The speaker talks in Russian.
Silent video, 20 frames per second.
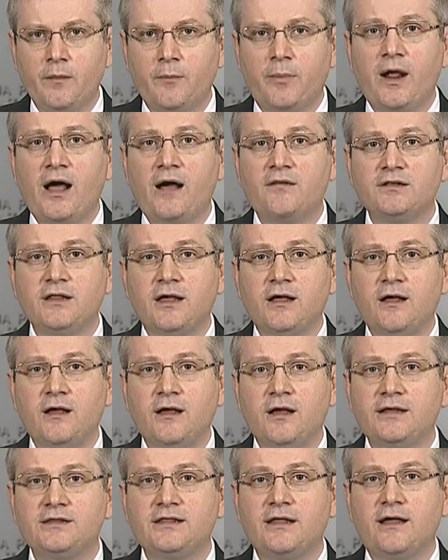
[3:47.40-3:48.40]
Правда –
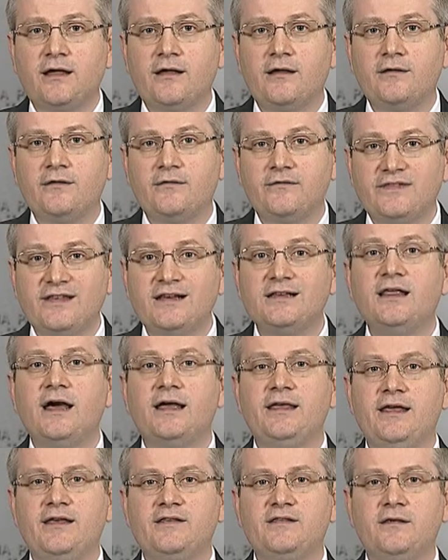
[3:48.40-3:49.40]
это
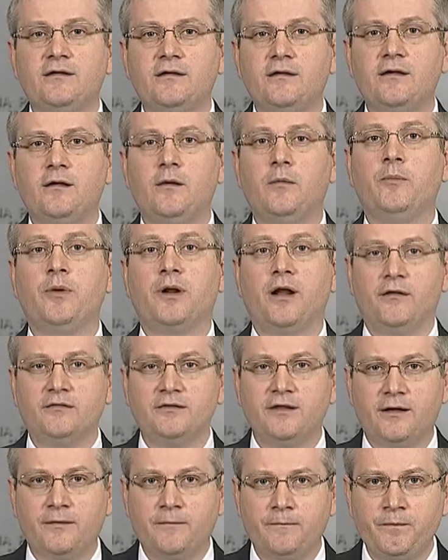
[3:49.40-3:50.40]
всегда есть
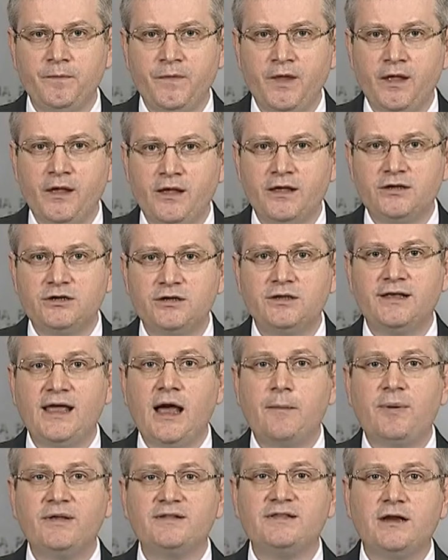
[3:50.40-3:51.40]
правда.
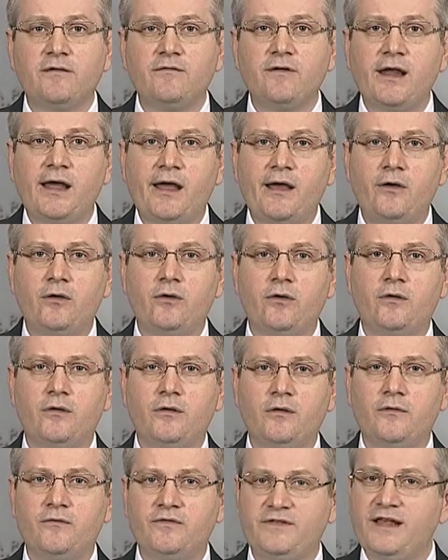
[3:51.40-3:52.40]
Я поздравляю
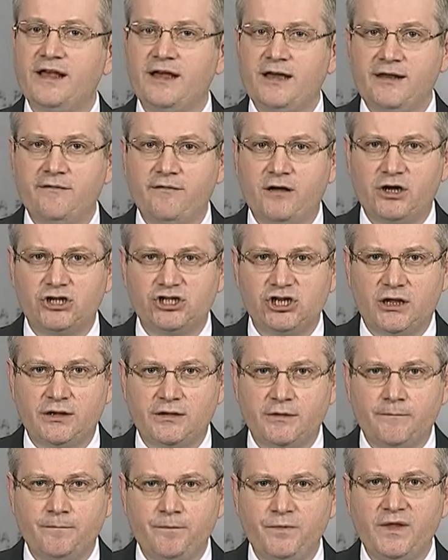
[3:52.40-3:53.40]
всех
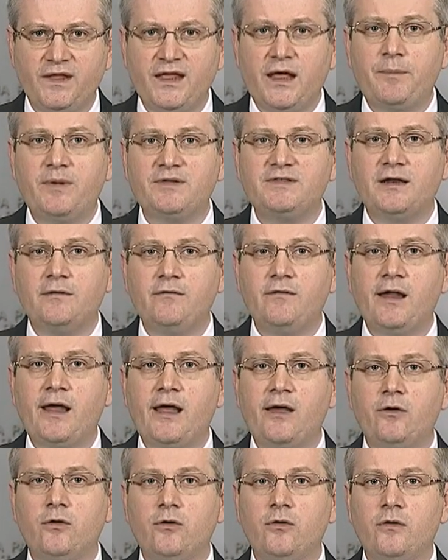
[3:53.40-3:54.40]
криворожан. Я
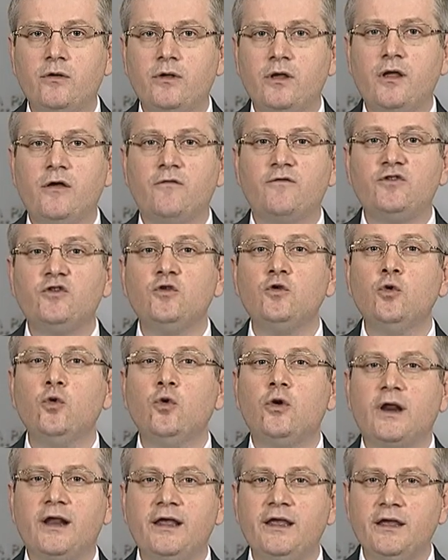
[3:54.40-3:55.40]
поздравляю всю
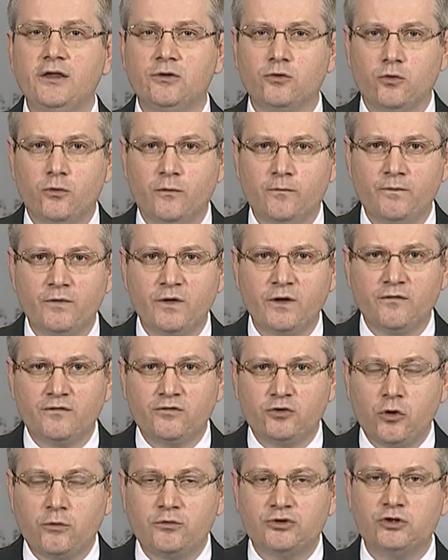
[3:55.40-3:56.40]
Украину
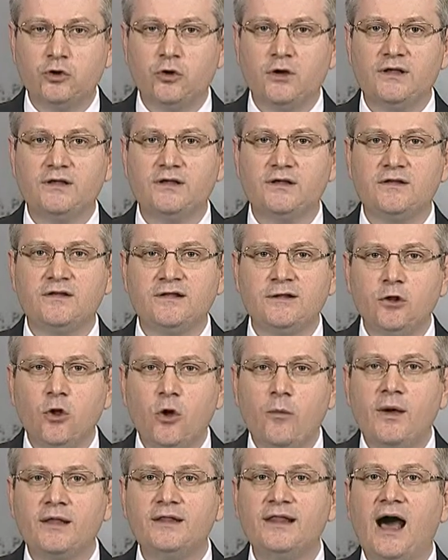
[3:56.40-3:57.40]
в том, что
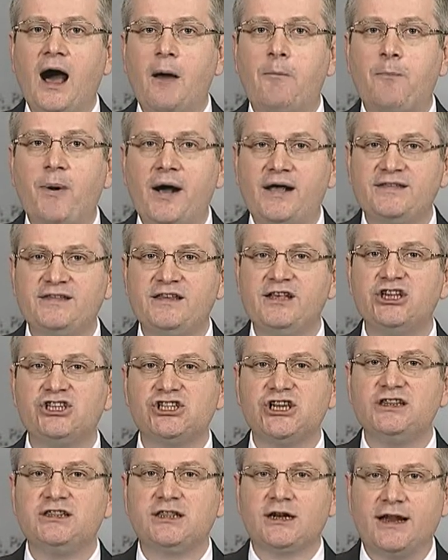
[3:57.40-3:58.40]
сломан
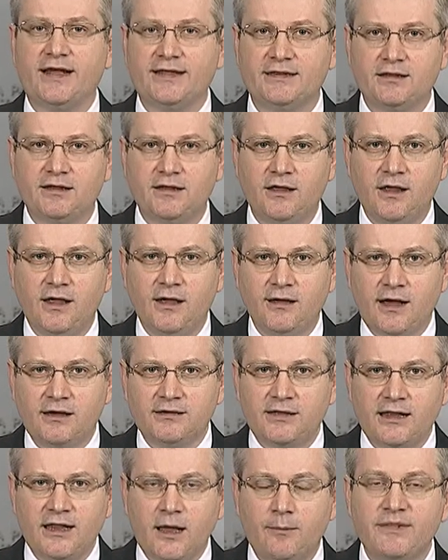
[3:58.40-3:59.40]
опаснейший тренд,
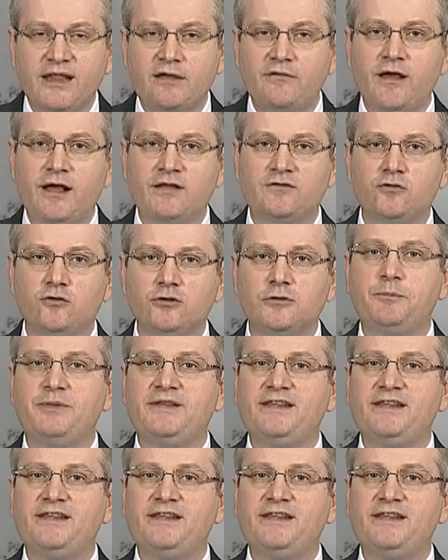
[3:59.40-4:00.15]
когда нам навязывают